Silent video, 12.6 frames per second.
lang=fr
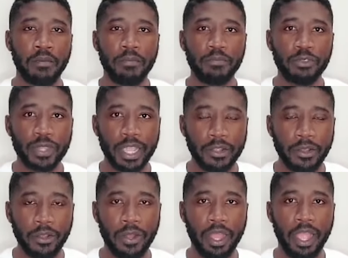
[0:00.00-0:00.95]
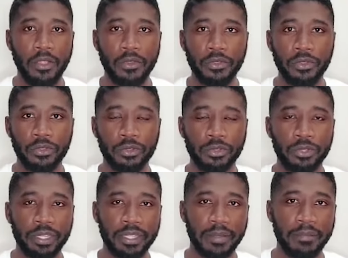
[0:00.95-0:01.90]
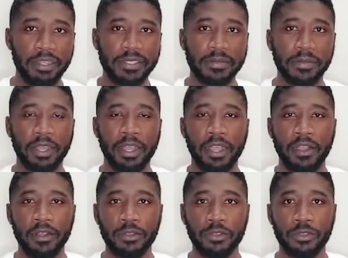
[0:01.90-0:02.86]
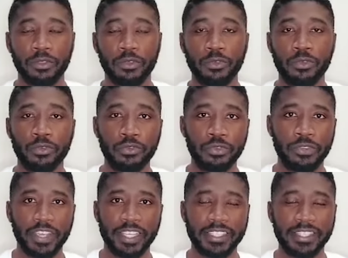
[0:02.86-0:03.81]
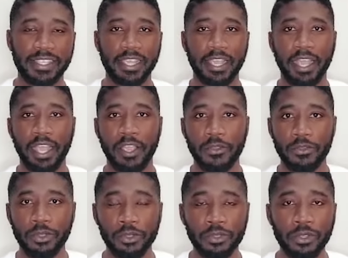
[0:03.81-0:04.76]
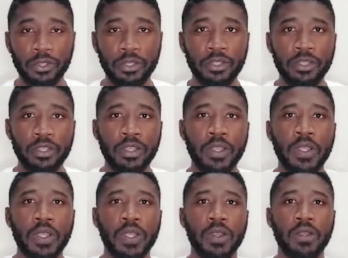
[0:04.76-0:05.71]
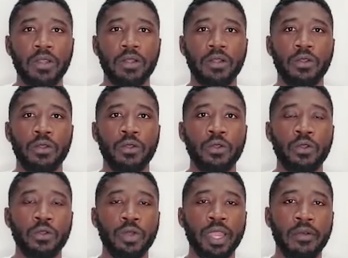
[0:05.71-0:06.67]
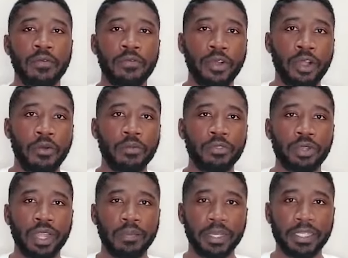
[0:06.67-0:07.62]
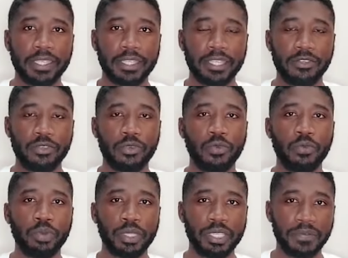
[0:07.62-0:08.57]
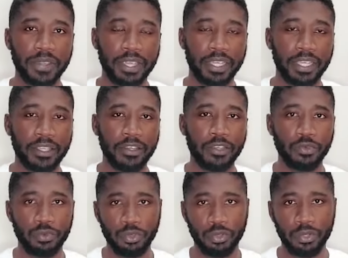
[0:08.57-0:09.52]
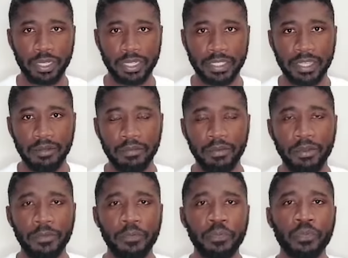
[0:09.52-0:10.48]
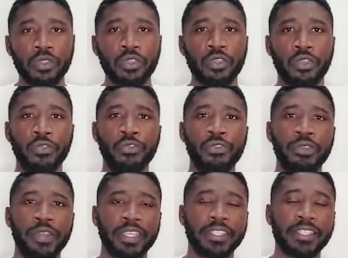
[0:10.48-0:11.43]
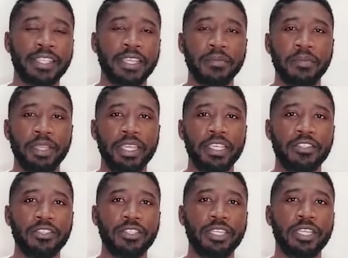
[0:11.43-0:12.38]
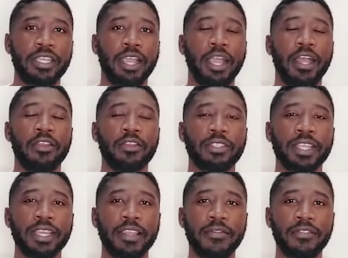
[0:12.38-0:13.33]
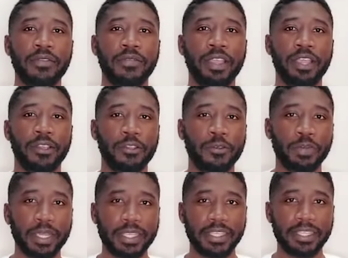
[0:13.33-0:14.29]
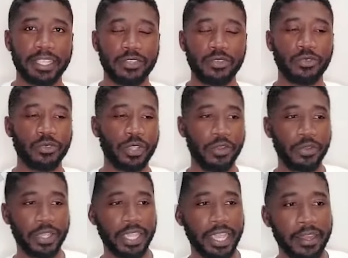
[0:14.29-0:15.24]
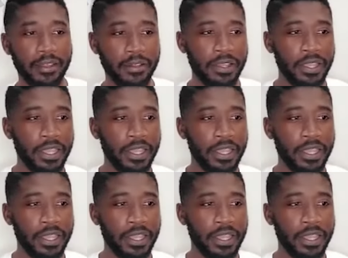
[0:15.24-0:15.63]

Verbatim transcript: D'une école à une autre, d'un établissement à un autre ou d'une université à une autre, euh, le, la forme de la présentation peut différer. Je vous donne un exemple. Une université peut exiger à leurs élèves de faire une présentation dans laquelle